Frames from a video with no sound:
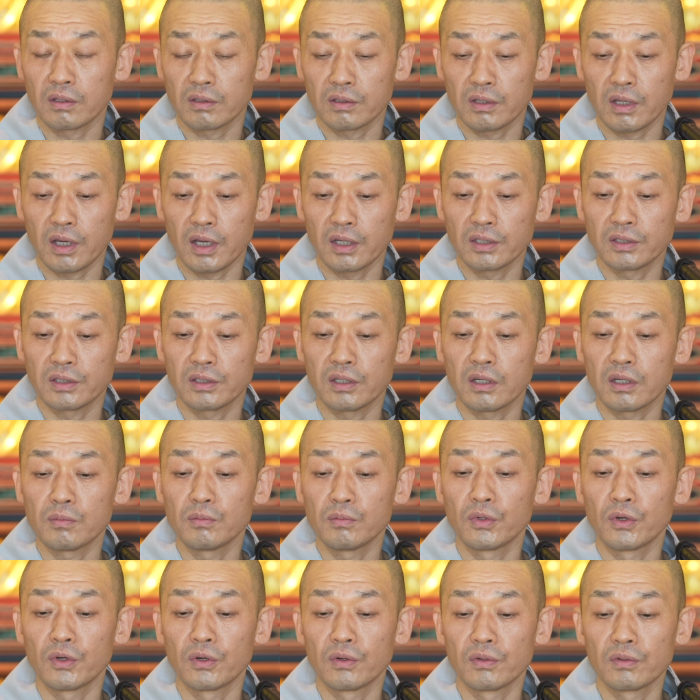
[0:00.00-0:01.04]
다시
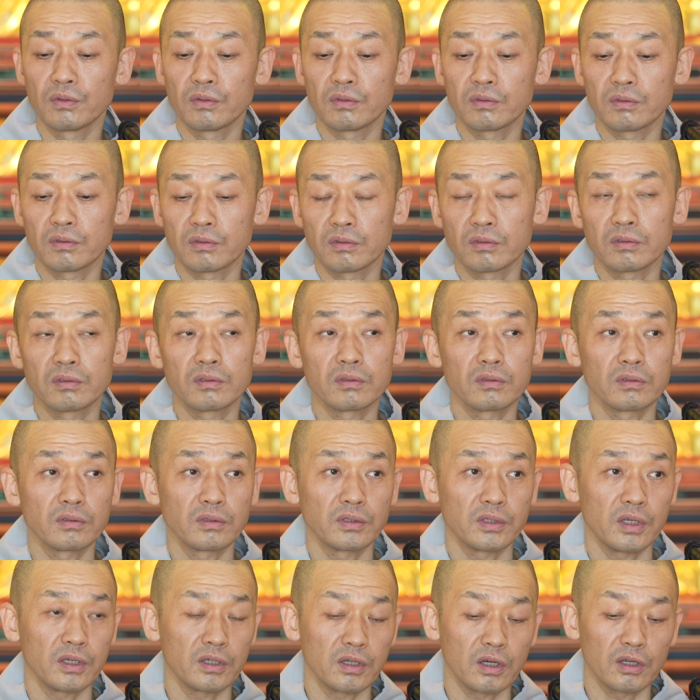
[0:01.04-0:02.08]
한번
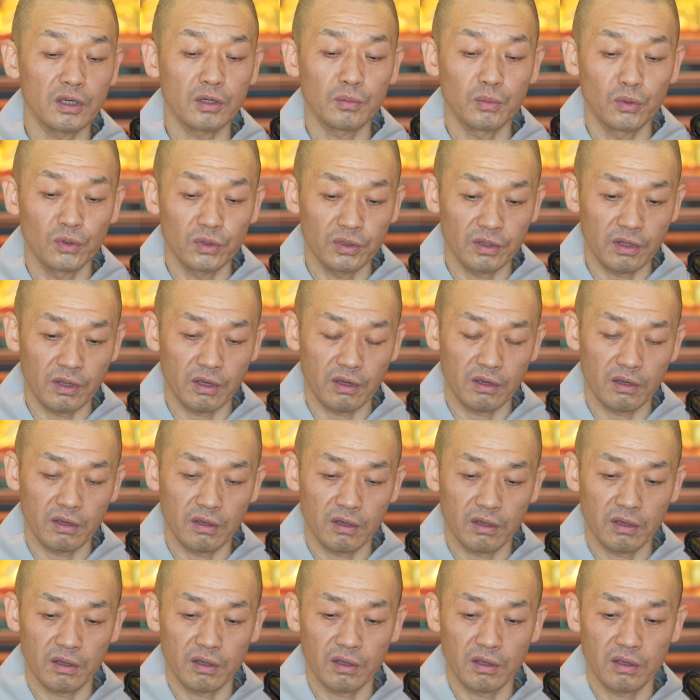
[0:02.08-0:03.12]
생각해 볼 때,
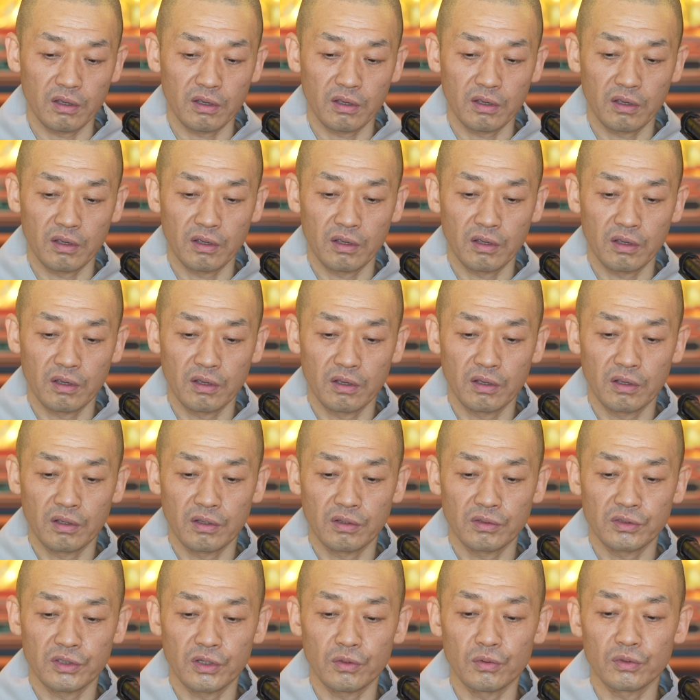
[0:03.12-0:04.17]

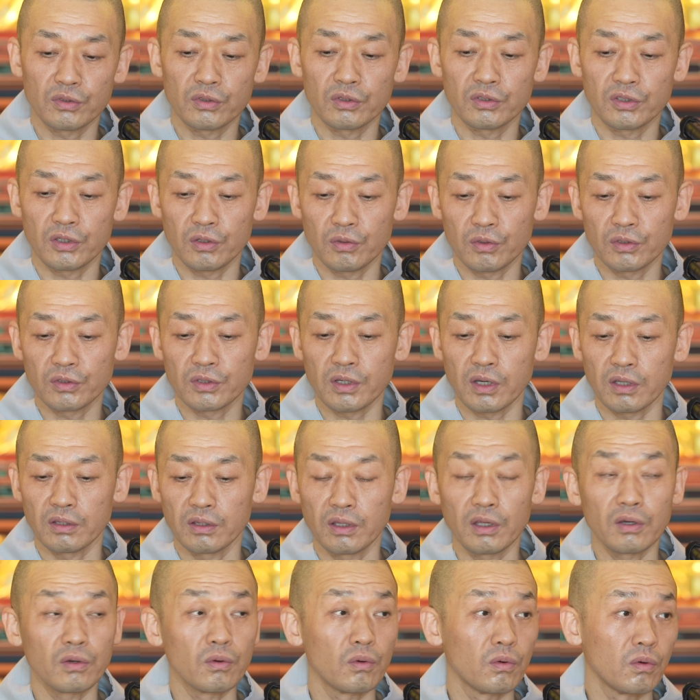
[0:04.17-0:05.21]
채워서 채워서 안
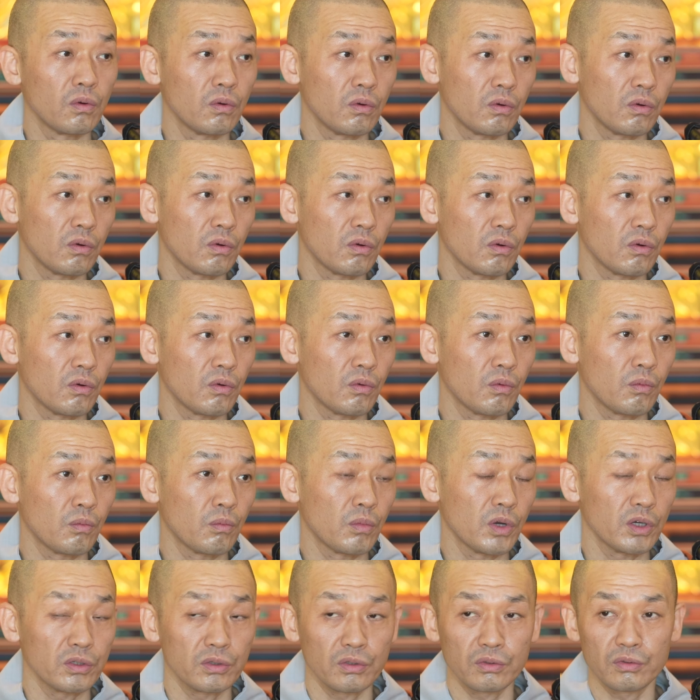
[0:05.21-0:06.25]
되고,
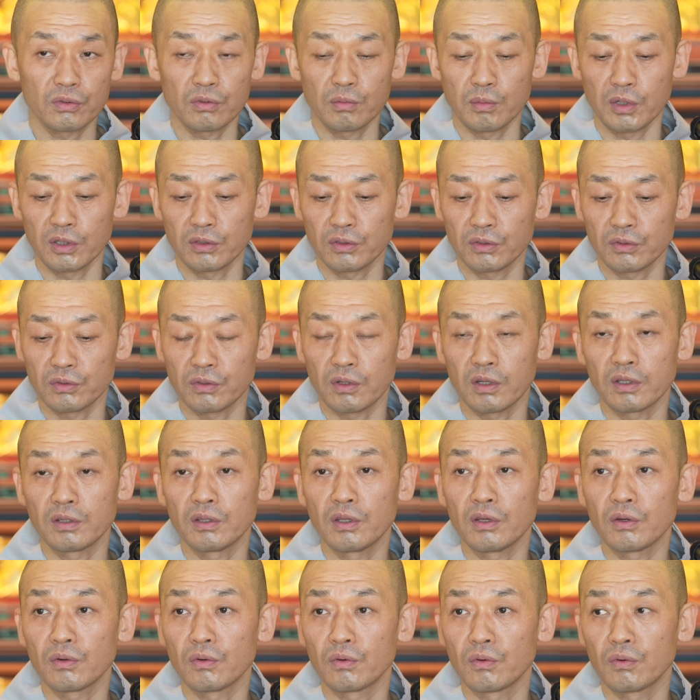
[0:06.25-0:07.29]
마셔서 마셔서 안
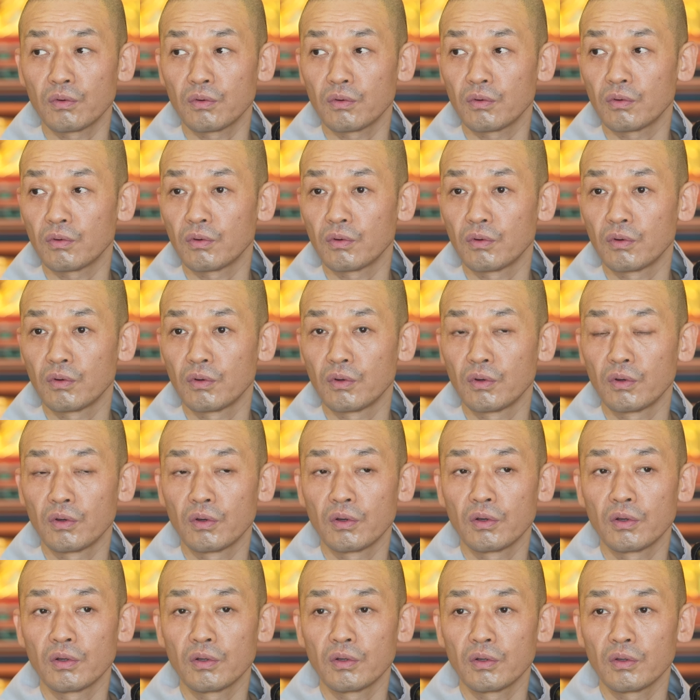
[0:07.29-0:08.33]
되고
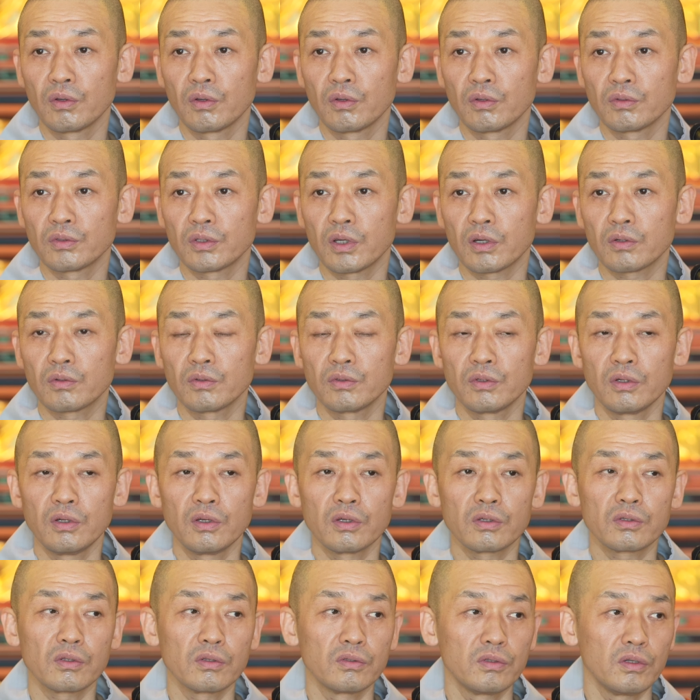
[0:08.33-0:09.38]
자꾸
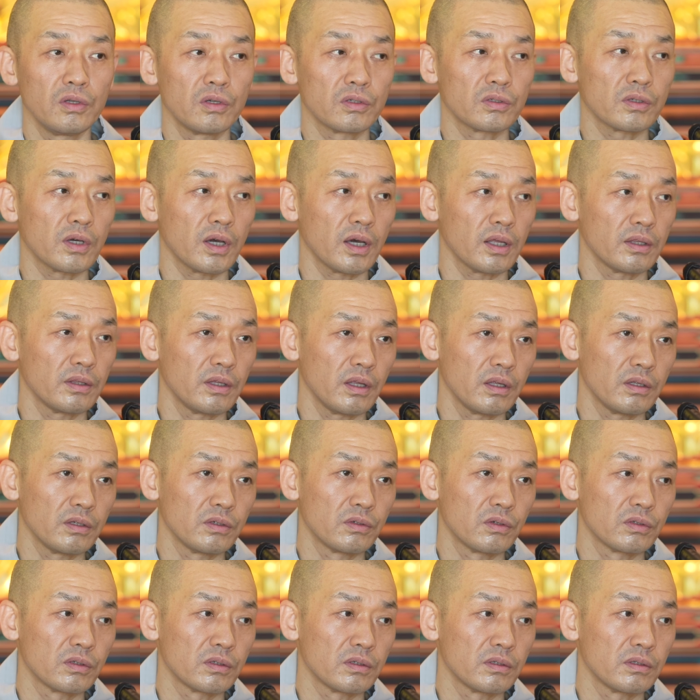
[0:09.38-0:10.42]
늘려서 늘려서 안 되는
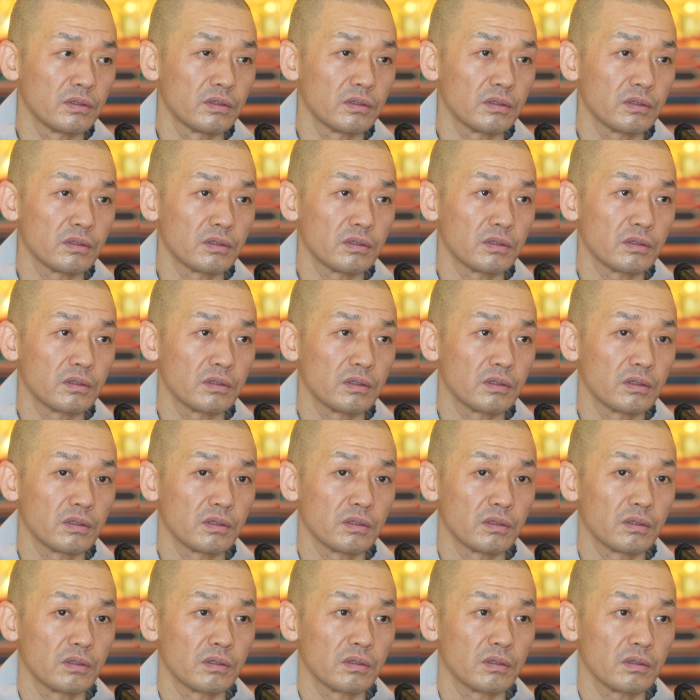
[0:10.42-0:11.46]
것은
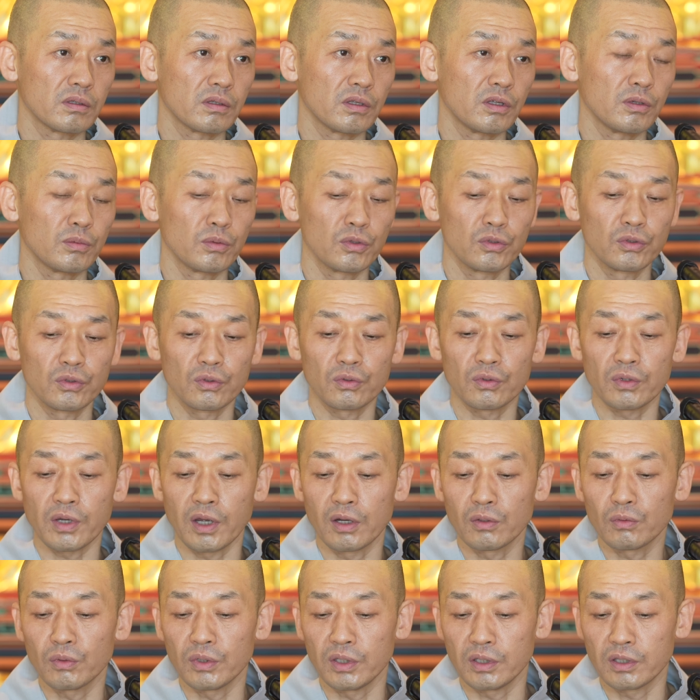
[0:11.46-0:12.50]
기본적으로
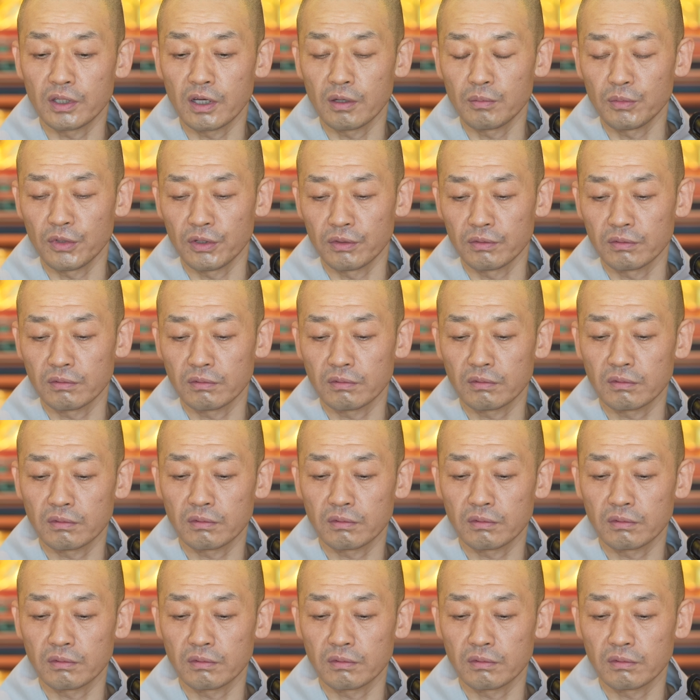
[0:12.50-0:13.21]
알고 있다면